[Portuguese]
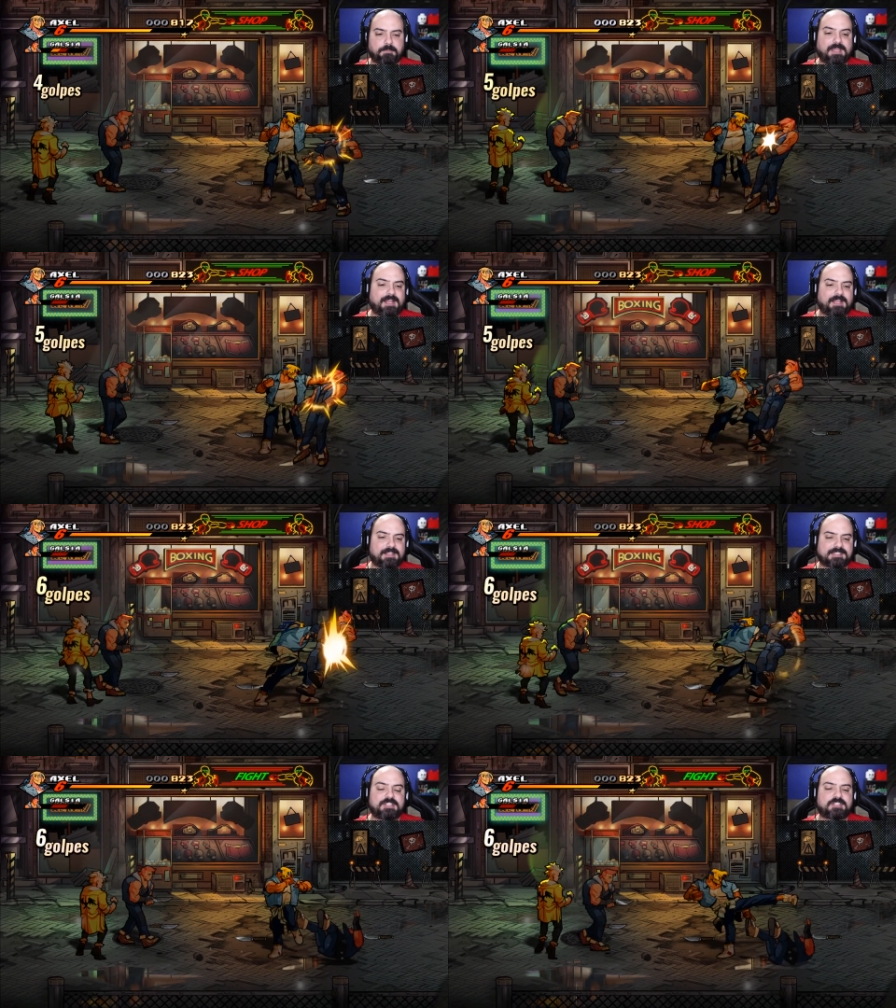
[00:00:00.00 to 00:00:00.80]
Porque,
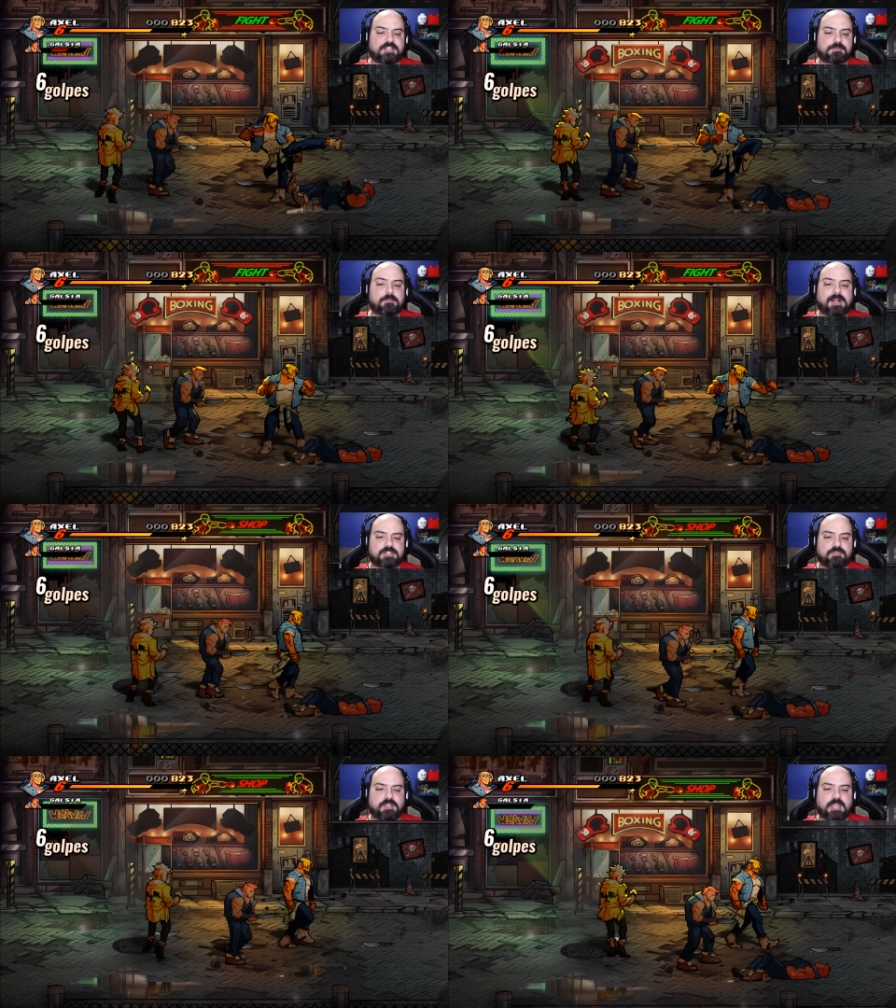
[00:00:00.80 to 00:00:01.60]
assim, gente, por
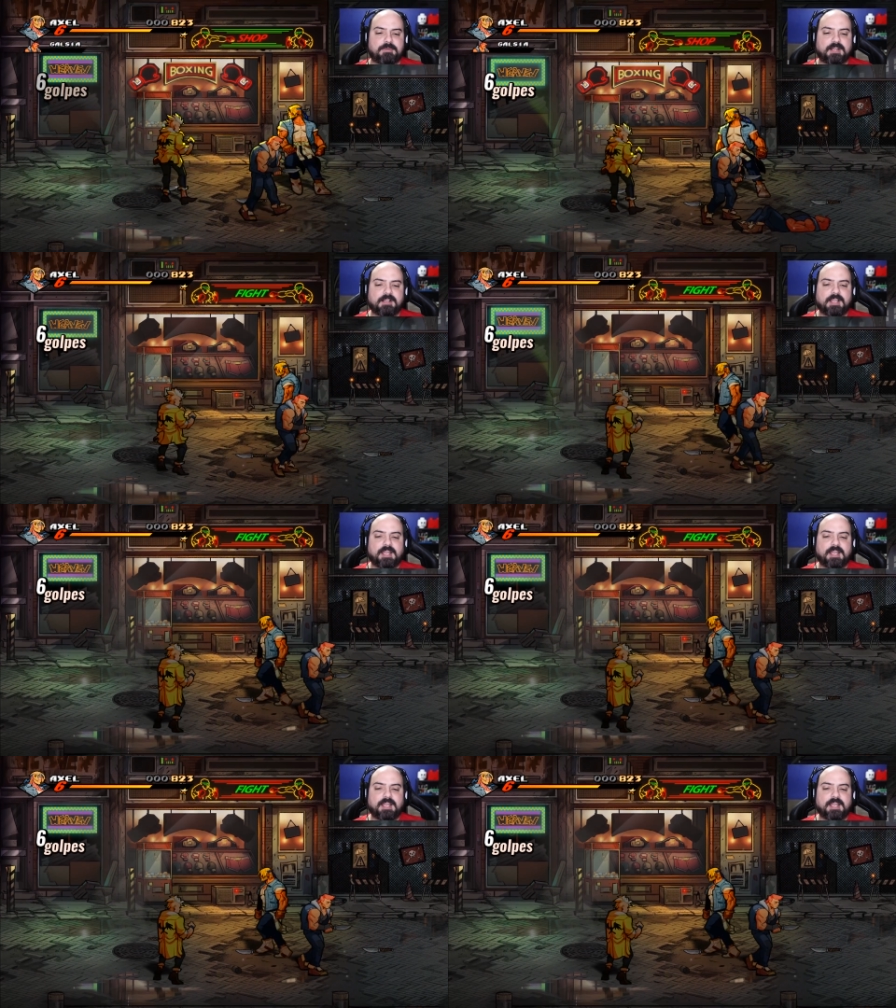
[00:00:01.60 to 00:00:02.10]
mais que o game,